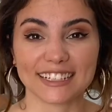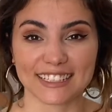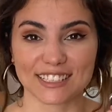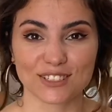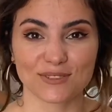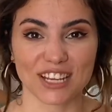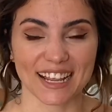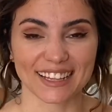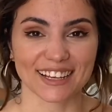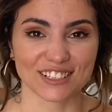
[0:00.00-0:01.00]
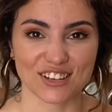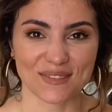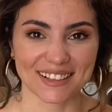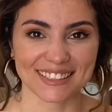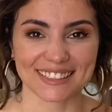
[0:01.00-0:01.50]
elinizi hiçbir şekilde
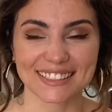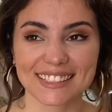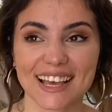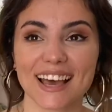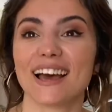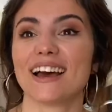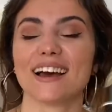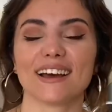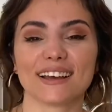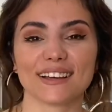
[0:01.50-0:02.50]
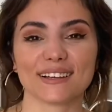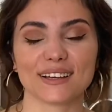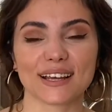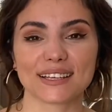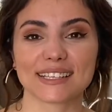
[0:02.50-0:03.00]
açamazsınız.
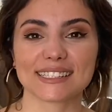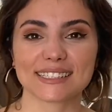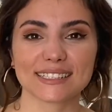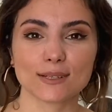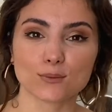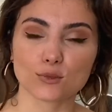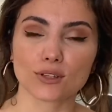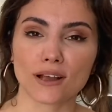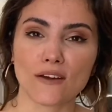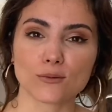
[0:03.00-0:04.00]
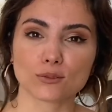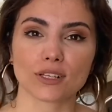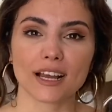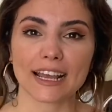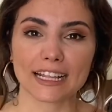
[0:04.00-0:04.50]
Ee, kesinlikle mutlaka ve
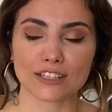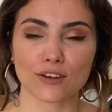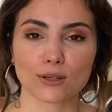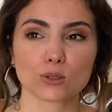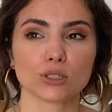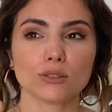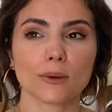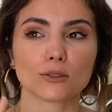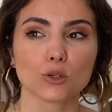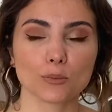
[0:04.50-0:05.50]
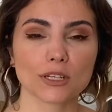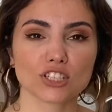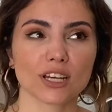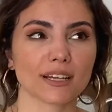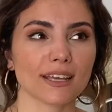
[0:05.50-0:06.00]
mutlaka eldiven kullanın. Ben 4-5
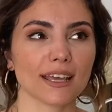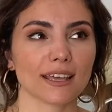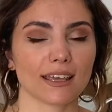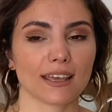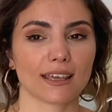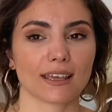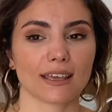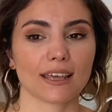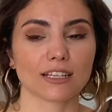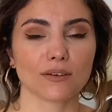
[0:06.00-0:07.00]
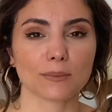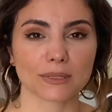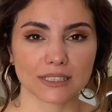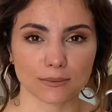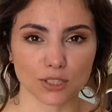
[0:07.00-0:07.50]
tane e, eldiven
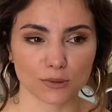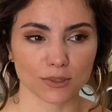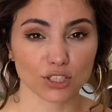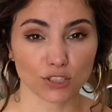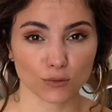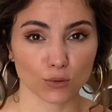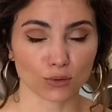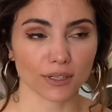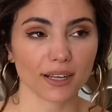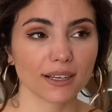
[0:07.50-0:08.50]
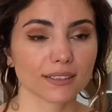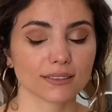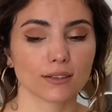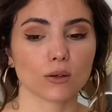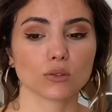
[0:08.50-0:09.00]
bitirmişimdir çift olarak.
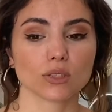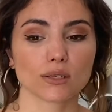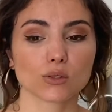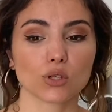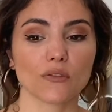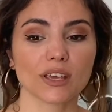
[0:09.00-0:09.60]
Ondan sonra ve